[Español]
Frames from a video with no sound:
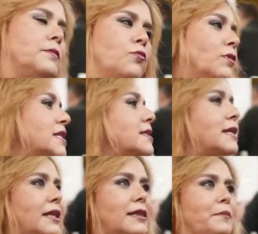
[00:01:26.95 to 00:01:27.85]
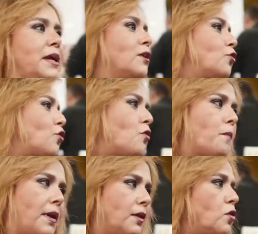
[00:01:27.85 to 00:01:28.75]
un deshidratamiento
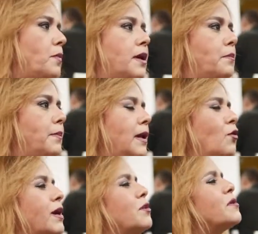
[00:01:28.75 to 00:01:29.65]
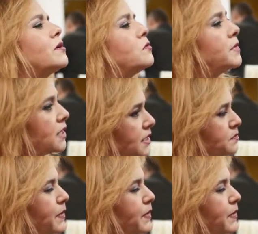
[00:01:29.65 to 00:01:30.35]
completo para el pelo. ¿Qué nos recomiendas?